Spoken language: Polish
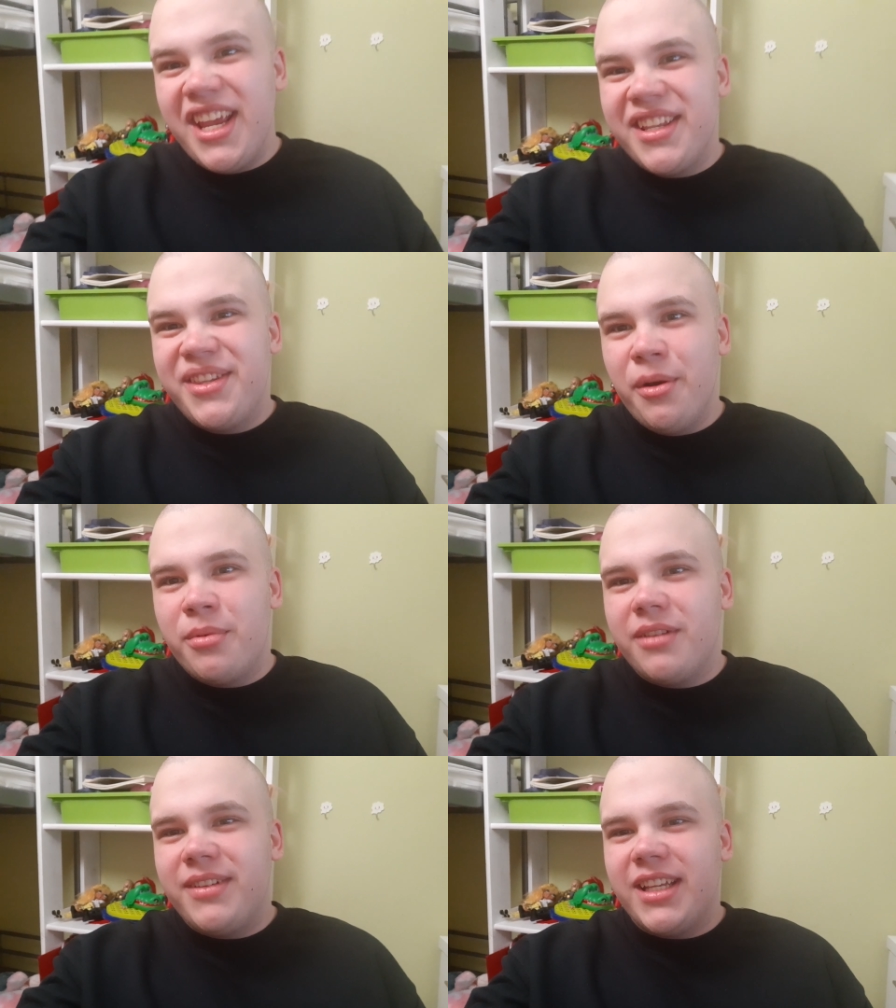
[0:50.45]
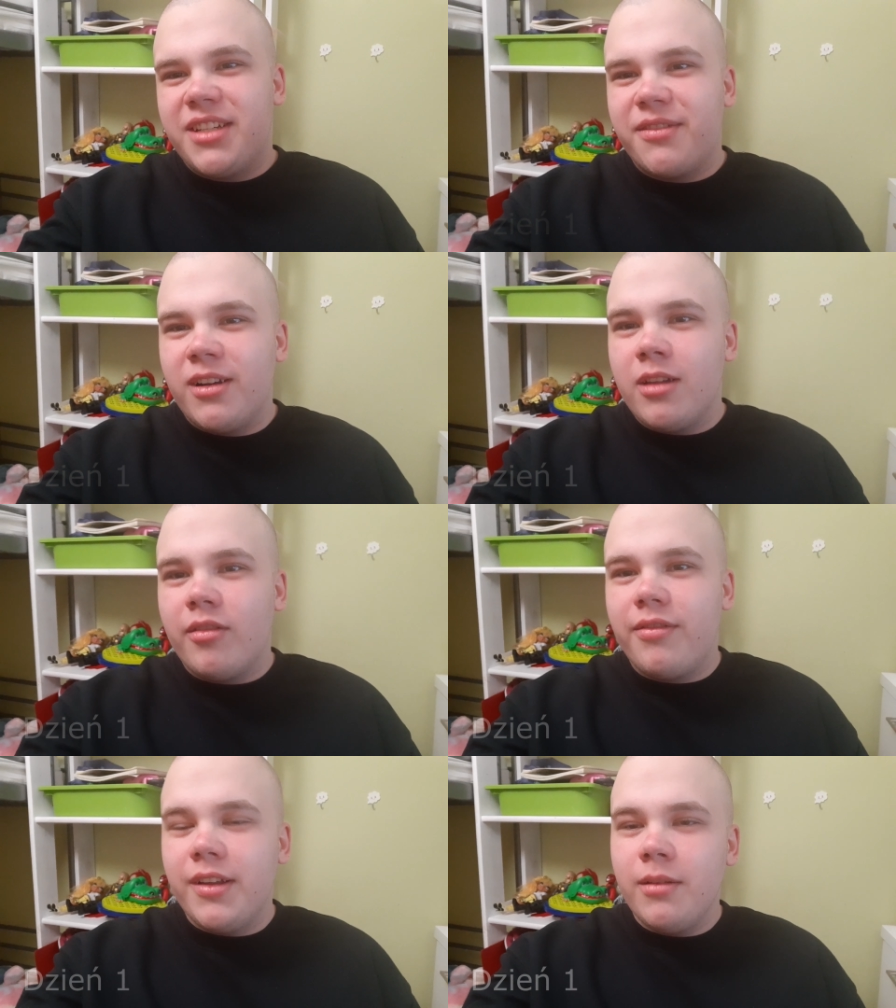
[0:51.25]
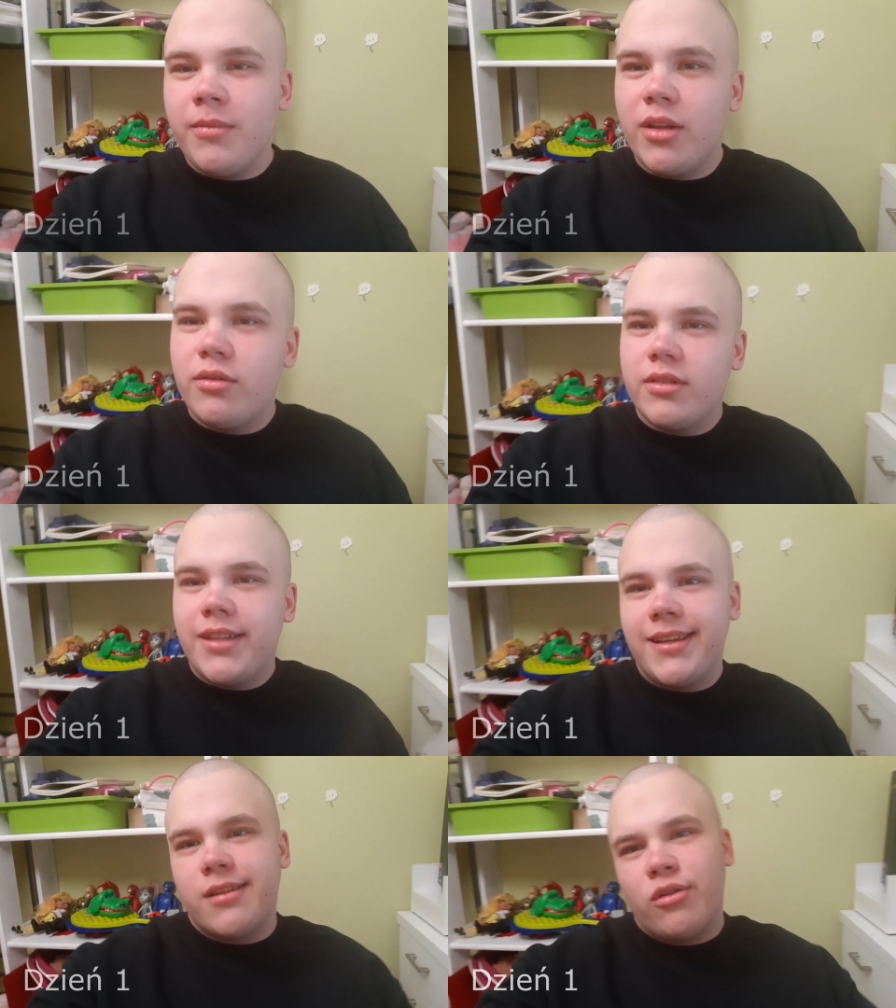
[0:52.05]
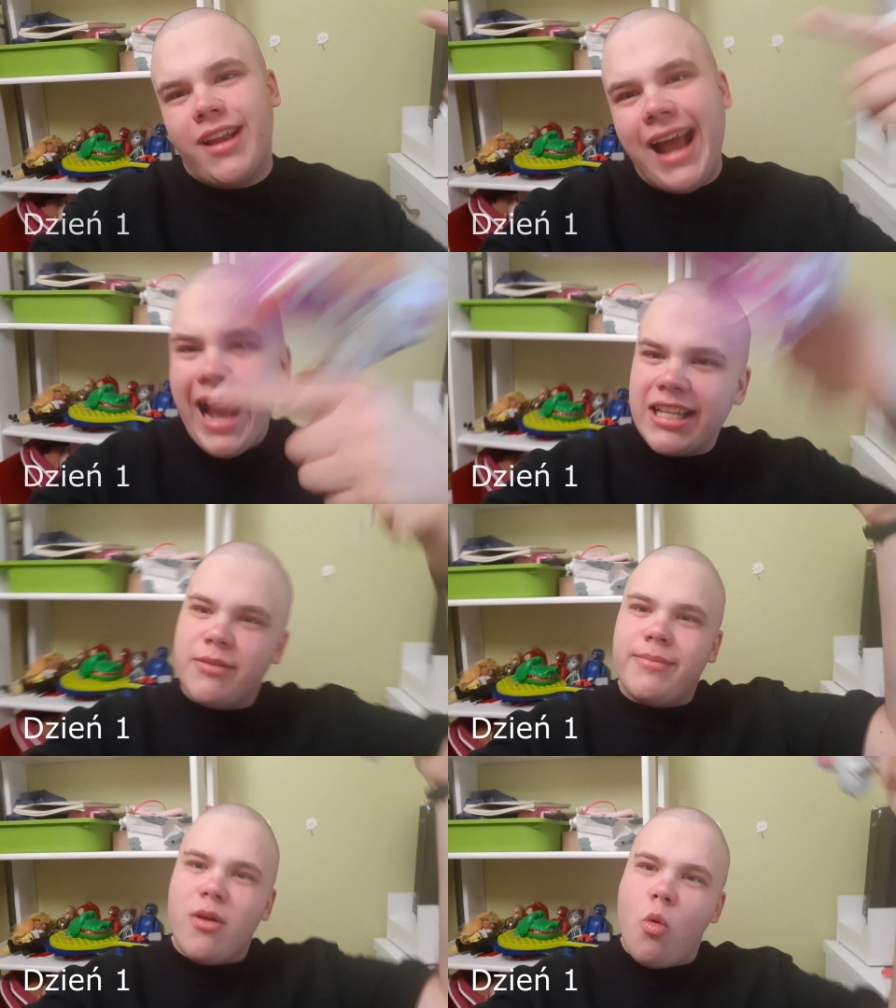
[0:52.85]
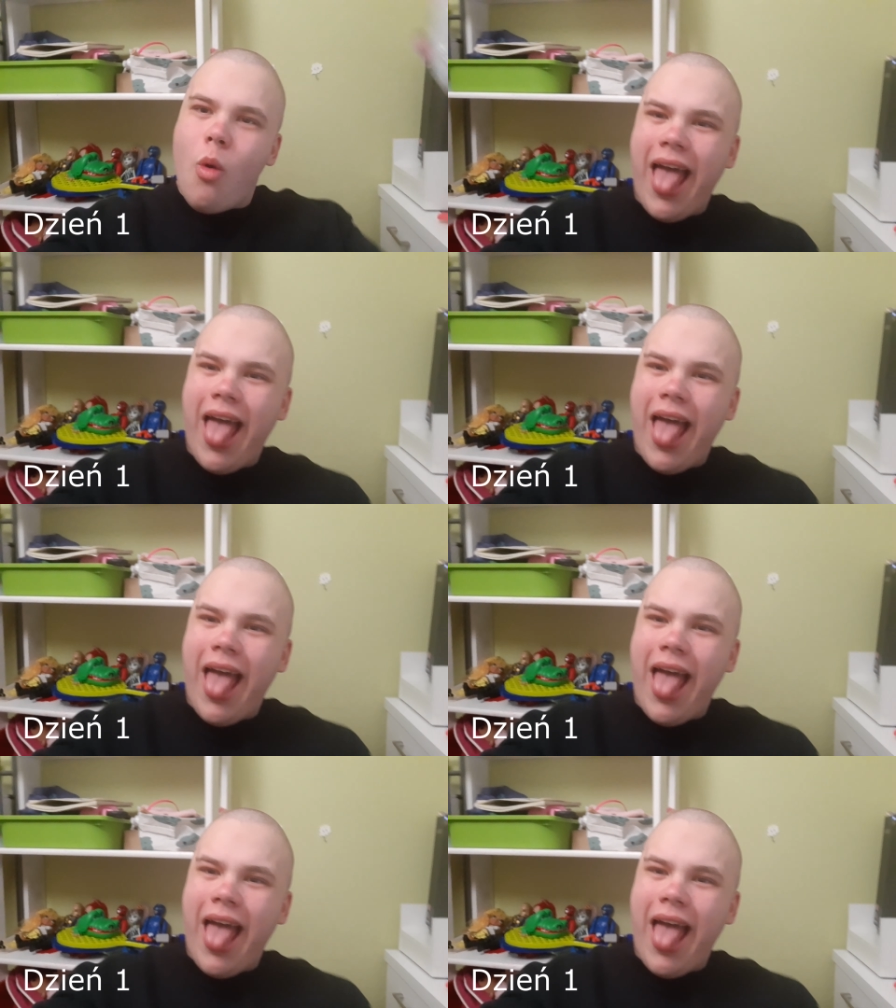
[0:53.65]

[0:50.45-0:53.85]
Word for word: Dzień dobry, witajcie w kolejnym filmie z tej strony Adbiu.